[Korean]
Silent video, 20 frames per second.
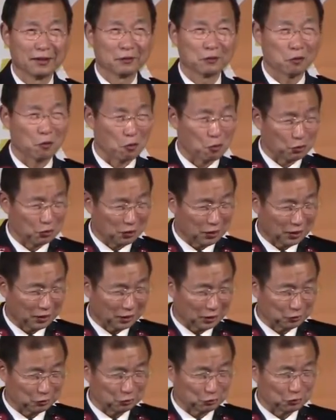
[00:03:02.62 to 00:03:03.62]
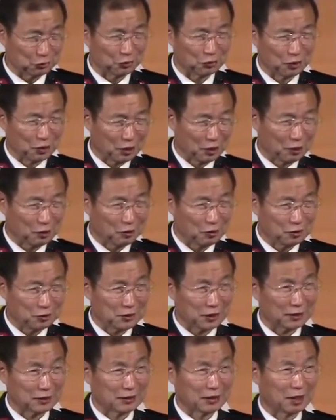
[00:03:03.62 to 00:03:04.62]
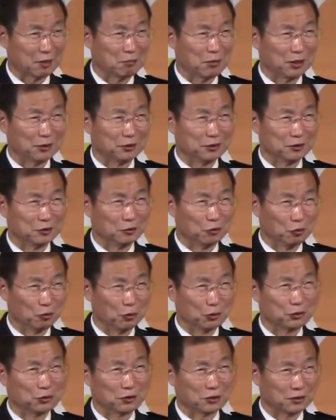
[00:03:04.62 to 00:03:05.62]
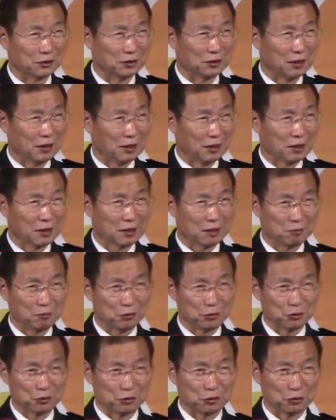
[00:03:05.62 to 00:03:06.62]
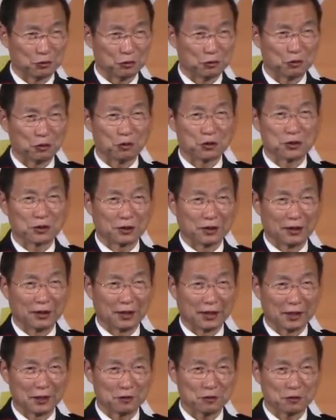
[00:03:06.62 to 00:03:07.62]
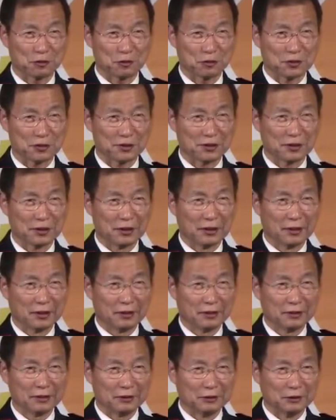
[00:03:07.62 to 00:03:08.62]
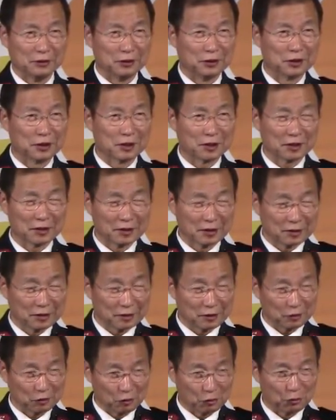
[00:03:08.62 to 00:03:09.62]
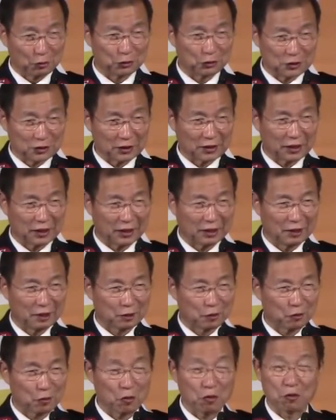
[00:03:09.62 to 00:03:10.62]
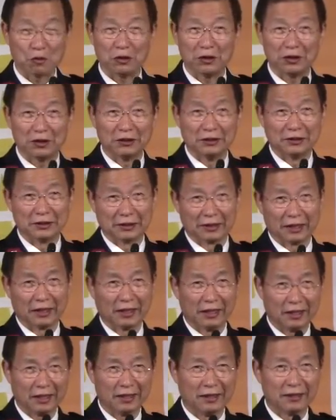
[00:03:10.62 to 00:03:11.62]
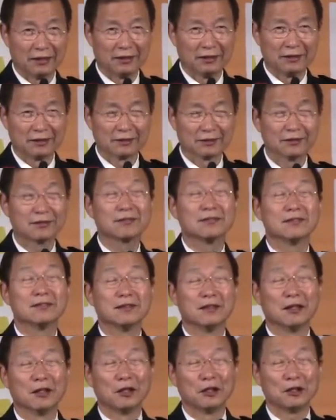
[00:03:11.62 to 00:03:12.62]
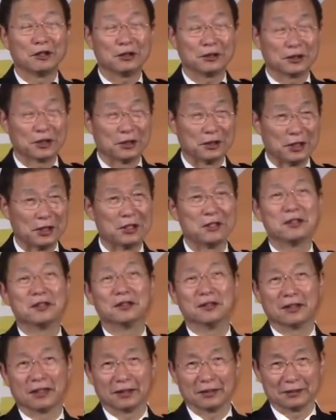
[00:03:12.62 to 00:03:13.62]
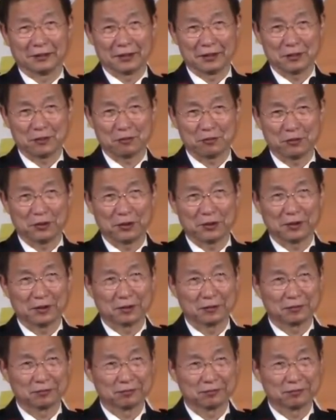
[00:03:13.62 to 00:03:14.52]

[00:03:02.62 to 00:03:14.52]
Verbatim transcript: 공을 하나 두고 자기가 만든 로봇을 컴퓨터로 조정을 해가지고서 어느 그 로봇가 공을 넣는가 그걸 이렇게 내기를 하는 것입니다.